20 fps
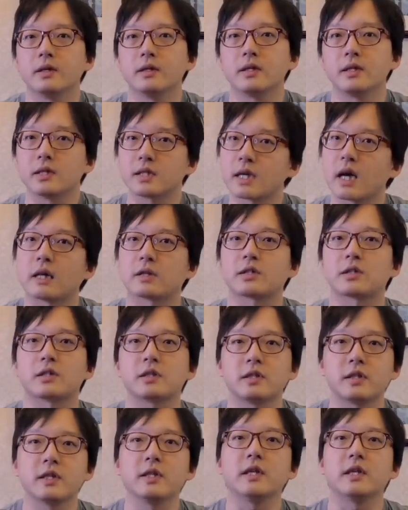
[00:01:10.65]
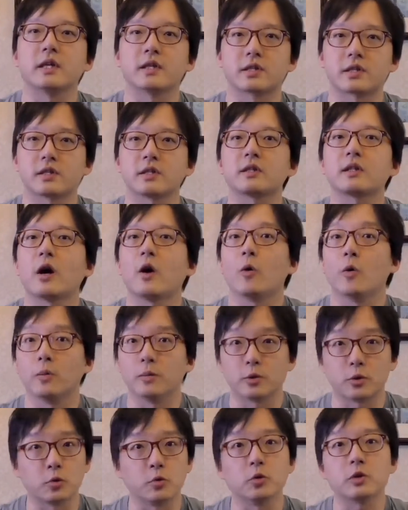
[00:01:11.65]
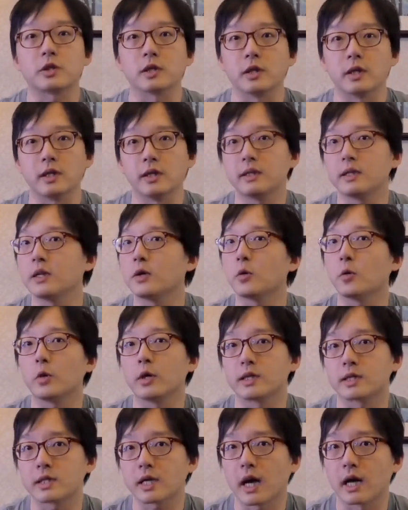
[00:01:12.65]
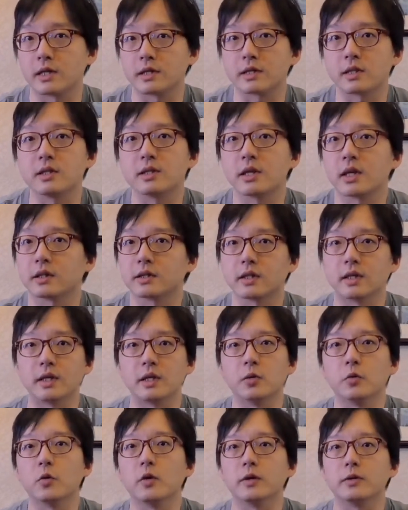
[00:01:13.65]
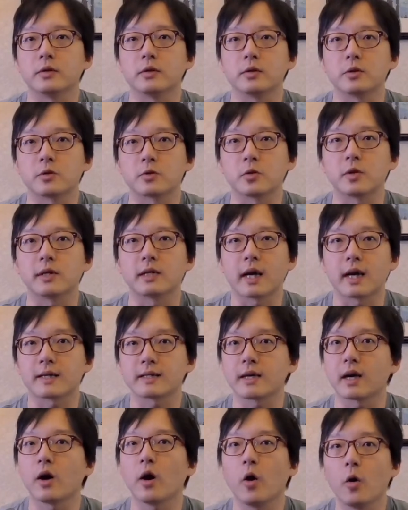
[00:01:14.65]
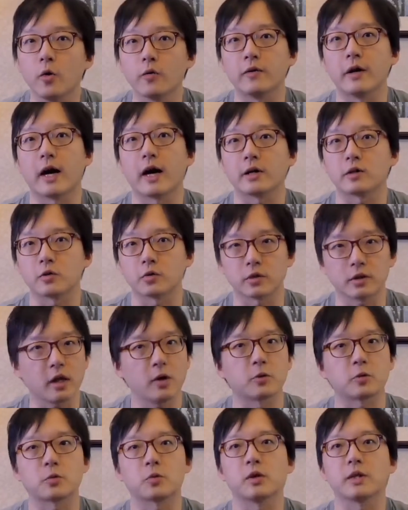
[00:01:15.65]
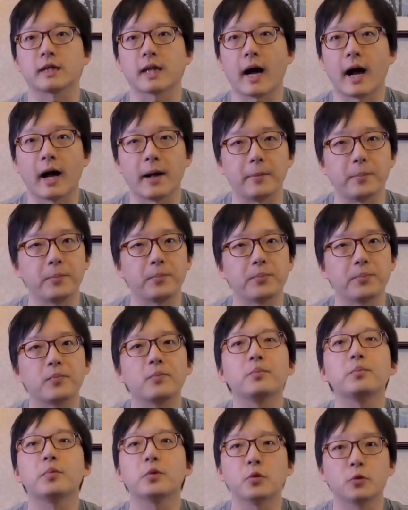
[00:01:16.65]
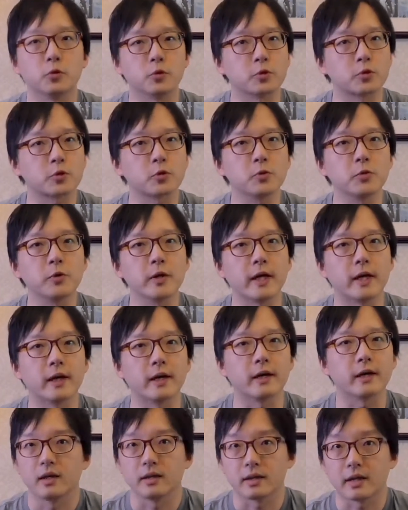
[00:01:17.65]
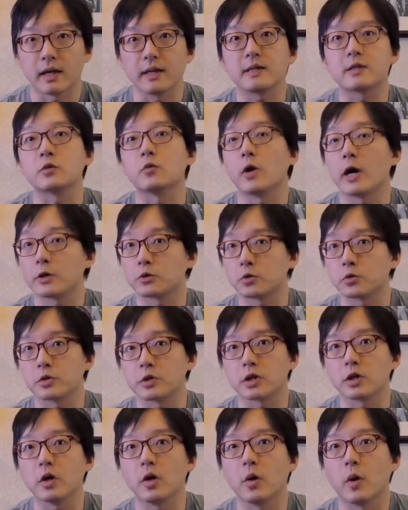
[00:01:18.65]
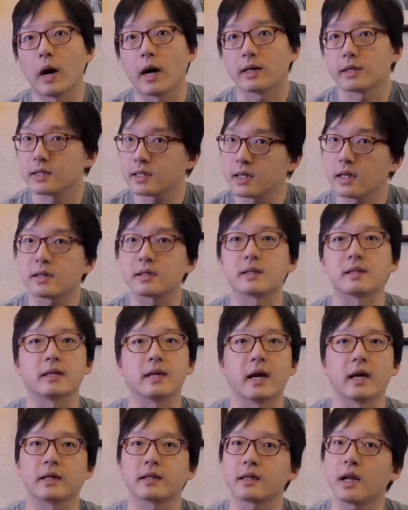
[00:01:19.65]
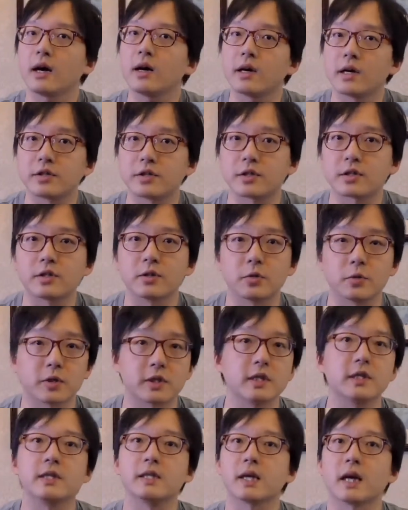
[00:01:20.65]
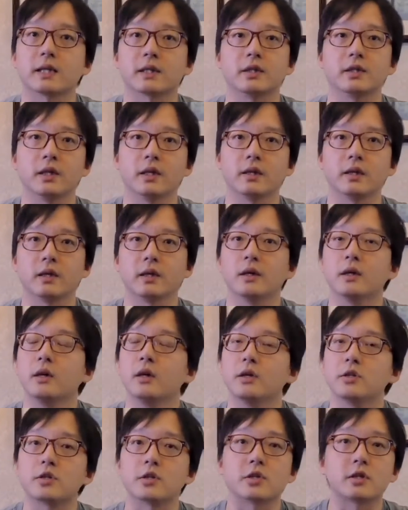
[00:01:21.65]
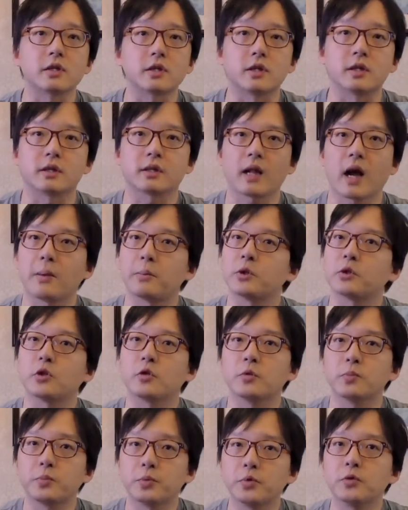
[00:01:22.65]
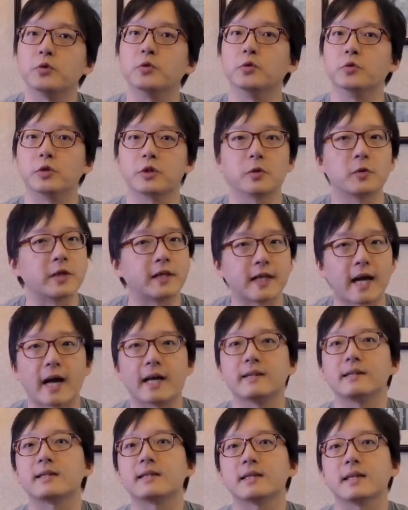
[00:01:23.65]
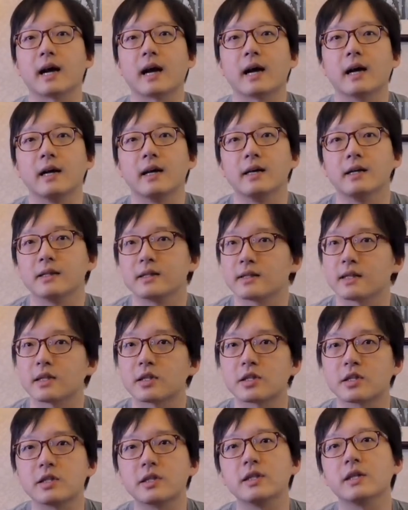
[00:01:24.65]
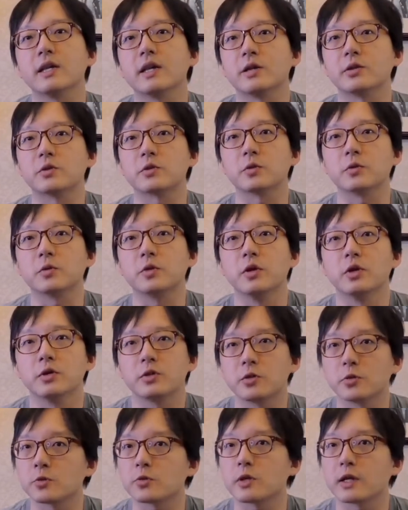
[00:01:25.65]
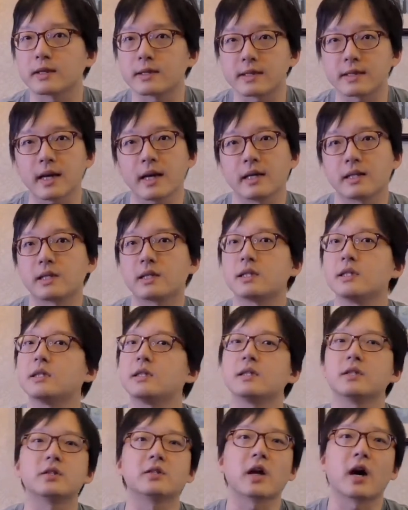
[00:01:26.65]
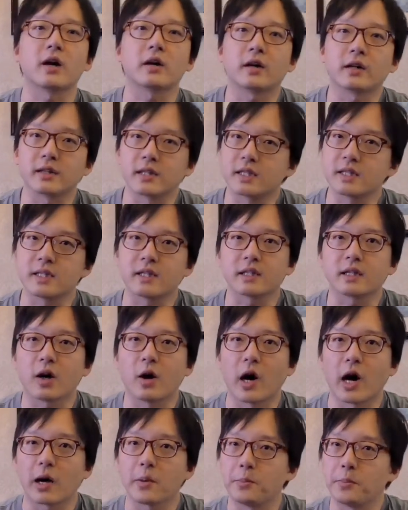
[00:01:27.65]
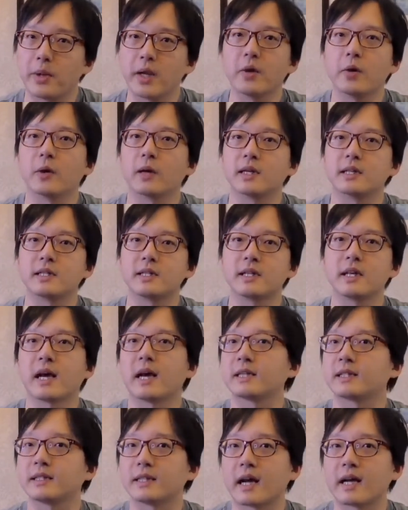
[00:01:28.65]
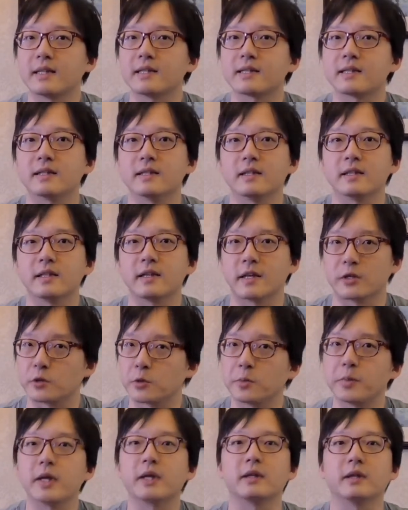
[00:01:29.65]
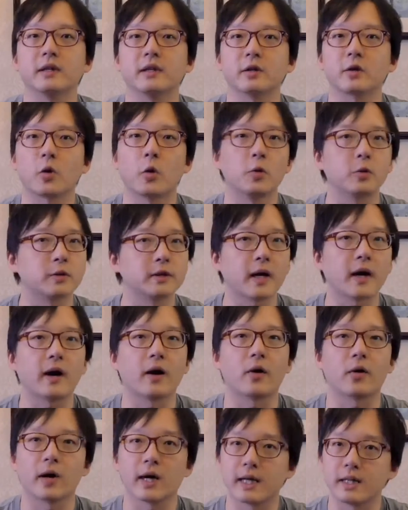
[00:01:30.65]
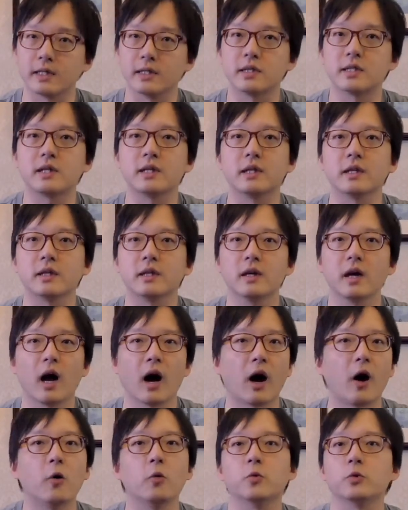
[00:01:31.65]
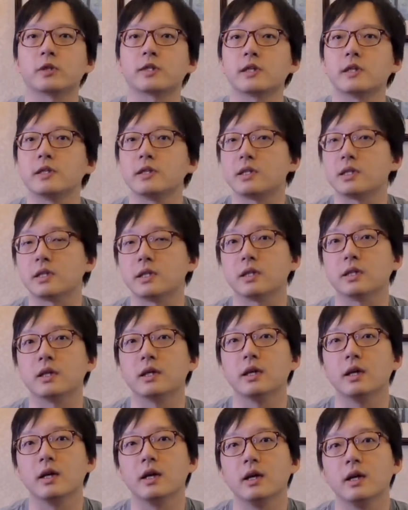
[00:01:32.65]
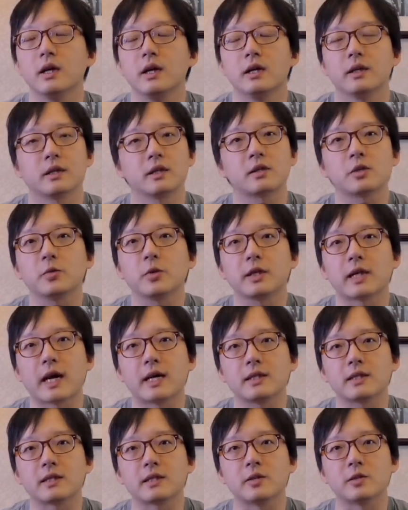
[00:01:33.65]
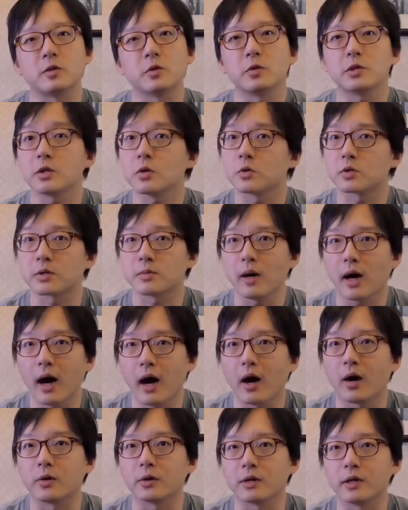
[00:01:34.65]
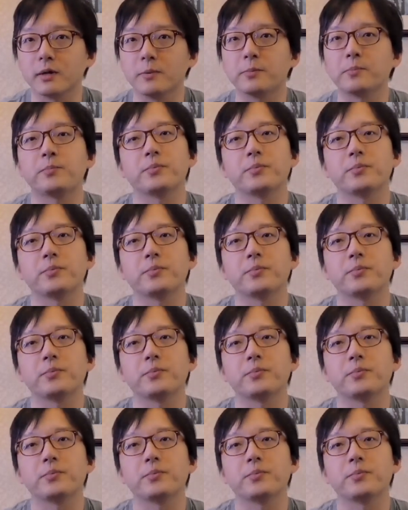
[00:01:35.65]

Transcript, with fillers: 其实啊，诗人也知道我们读者一定会产生这样的疑问，所以他在后文啊就道出了答案：不如疏也。 男子外出之后啊，巷子里啊当然是有剩下的人的，只是他们都不如这位男子啊。在诗人眼中，就算再熙熙攘攘的街道啊，没有了心爱的男子，也就变得空荡而冷清，毫无生气。那这位男子究竟有什么好呢？